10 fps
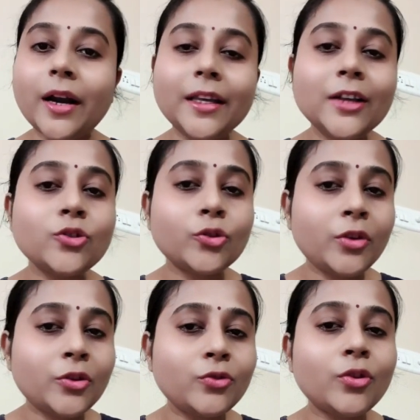মারিয়া
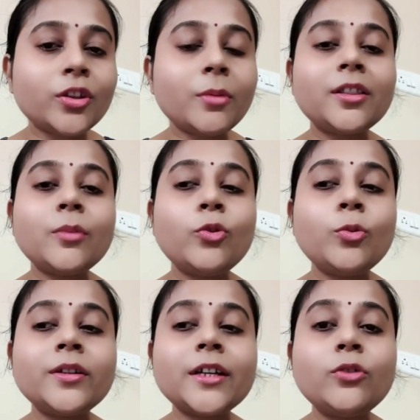যতই একটু কথাবার্তা
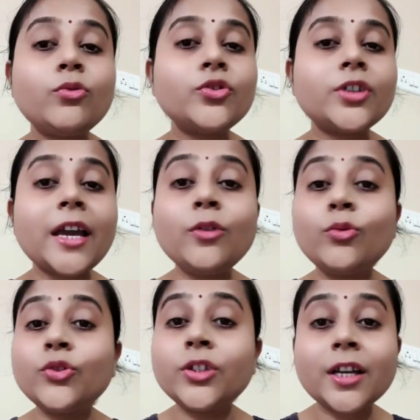বলুক বা যাই করুক সেই
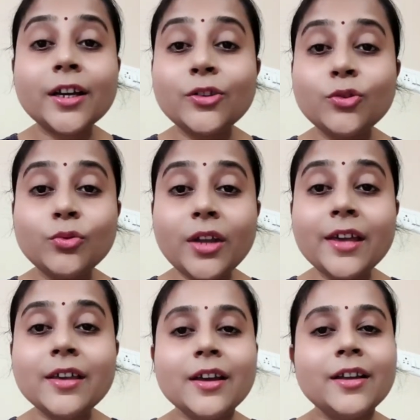খুশিটা কিন্তু
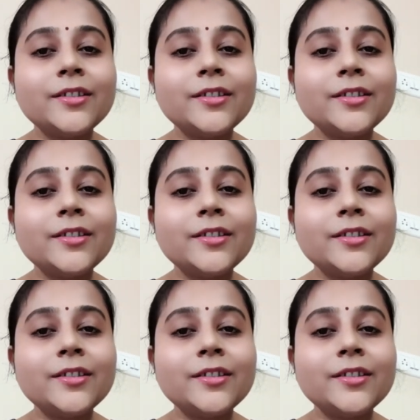নেই